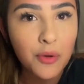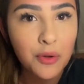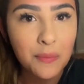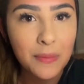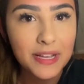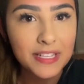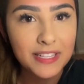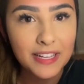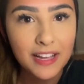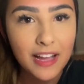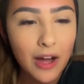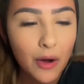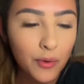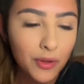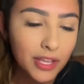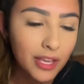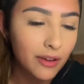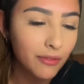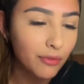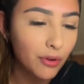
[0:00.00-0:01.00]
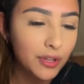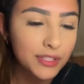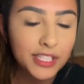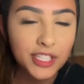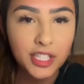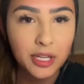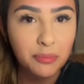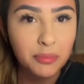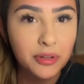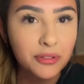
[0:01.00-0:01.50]
o mais legal e que a voz
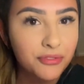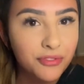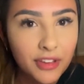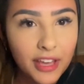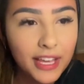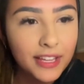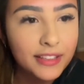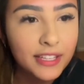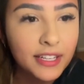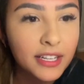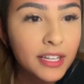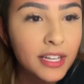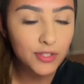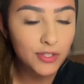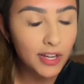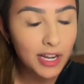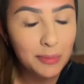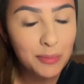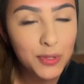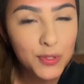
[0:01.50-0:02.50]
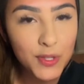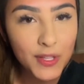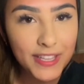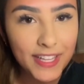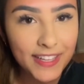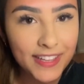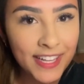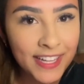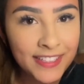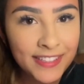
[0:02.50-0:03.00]
seja perfeita, só que a pessoa tá
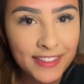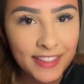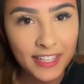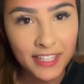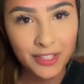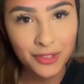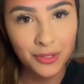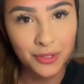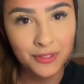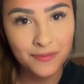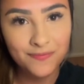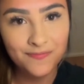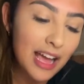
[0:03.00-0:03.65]
tentando.